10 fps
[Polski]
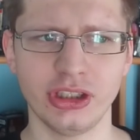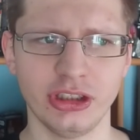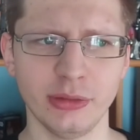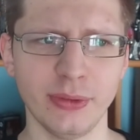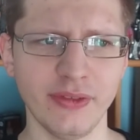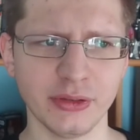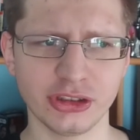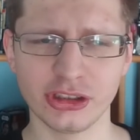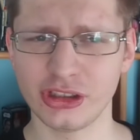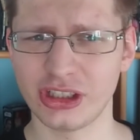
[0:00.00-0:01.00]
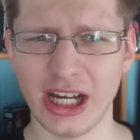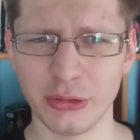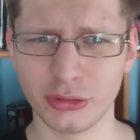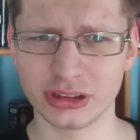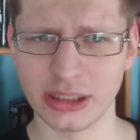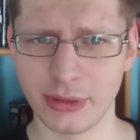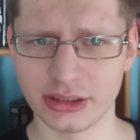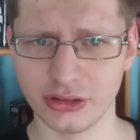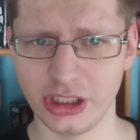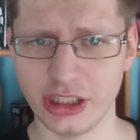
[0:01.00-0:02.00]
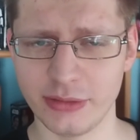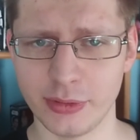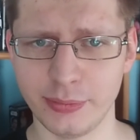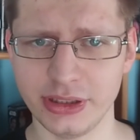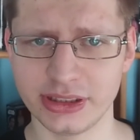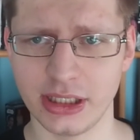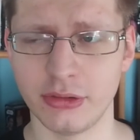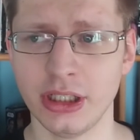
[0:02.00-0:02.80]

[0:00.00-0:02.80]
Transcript: to powiem szczerze, że autor za bardzo się nie popisał